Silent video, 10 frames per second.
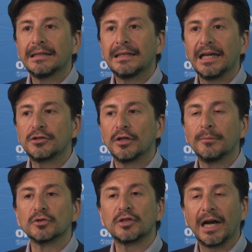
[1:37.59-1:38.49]
de hecho
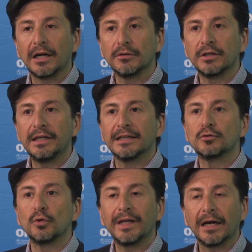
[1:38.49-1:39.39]
demostraron y
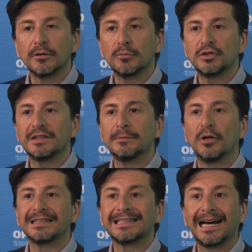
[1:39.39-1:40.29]
estudiaron muchísimo
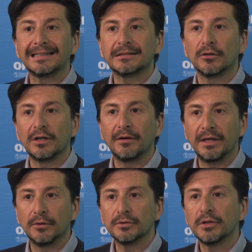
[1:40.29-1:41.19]
el SARS
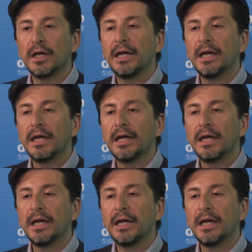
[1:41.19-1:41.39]
coronavirus.